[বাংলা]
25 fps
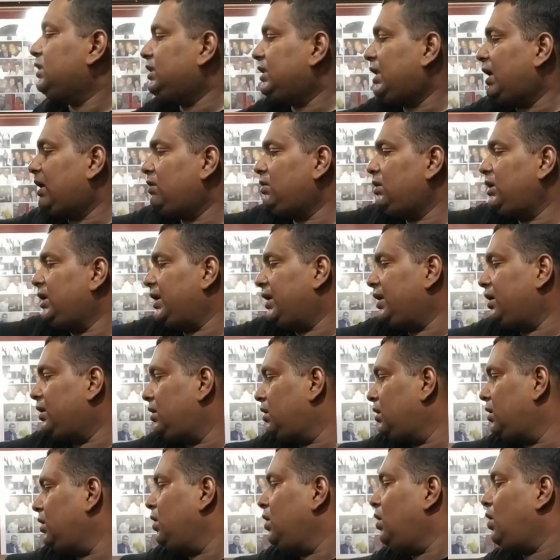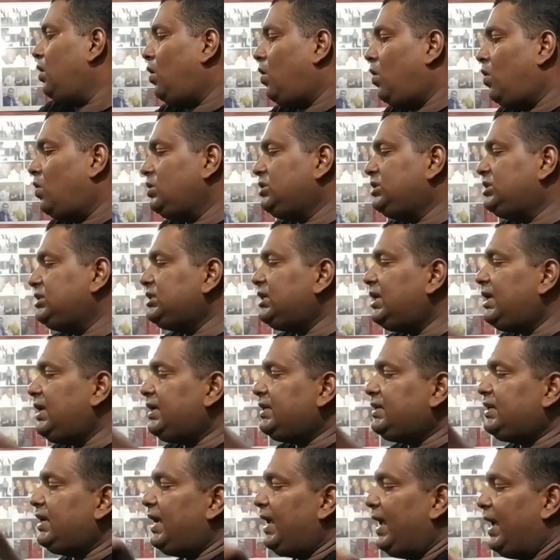তাহলে অরিজিনাল
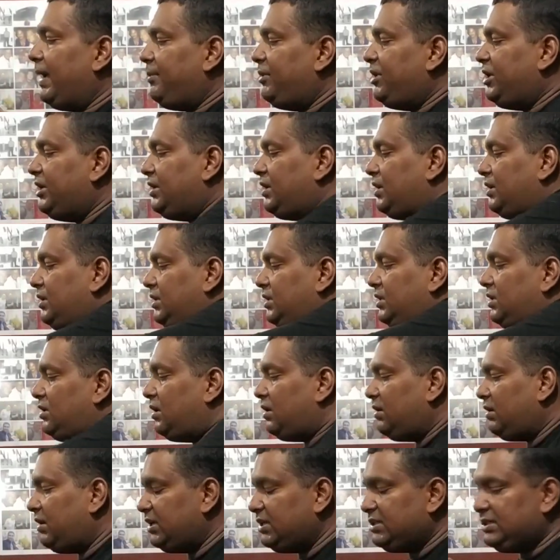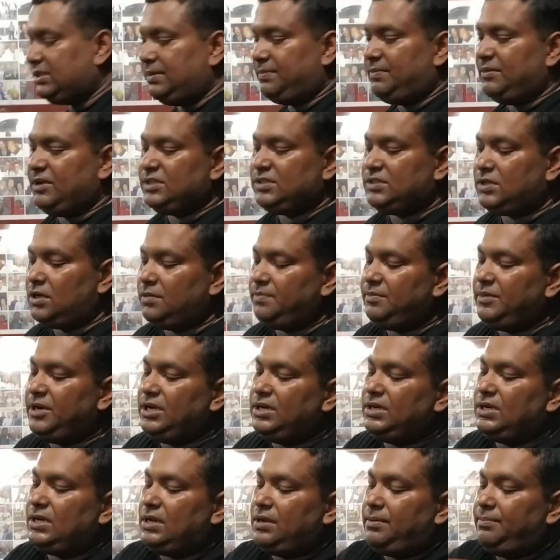একটা আমেরিকান ইগলের যে
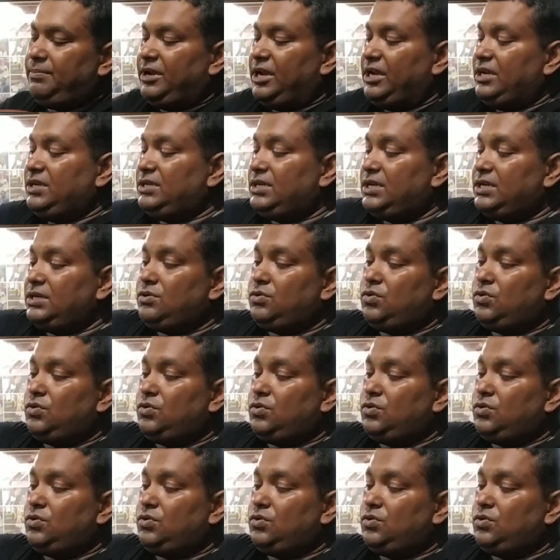মেজারমেন্টটা মেনটেন